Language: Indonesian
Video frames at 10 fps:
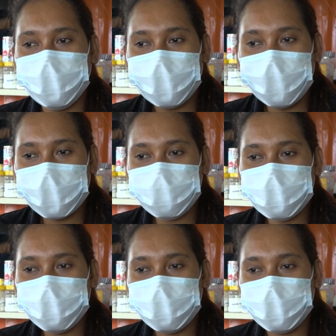
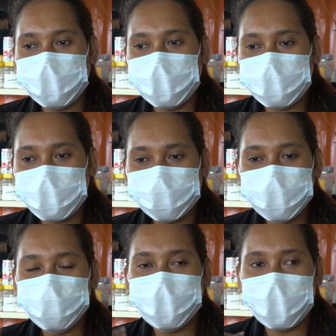kriarasi
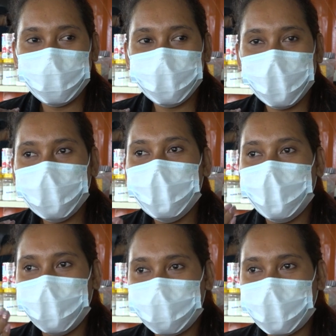servisu bahaunian
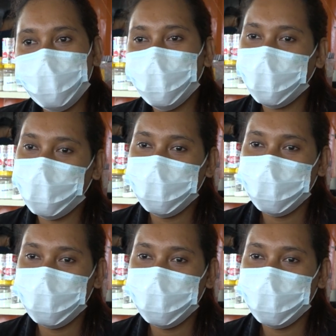antau ho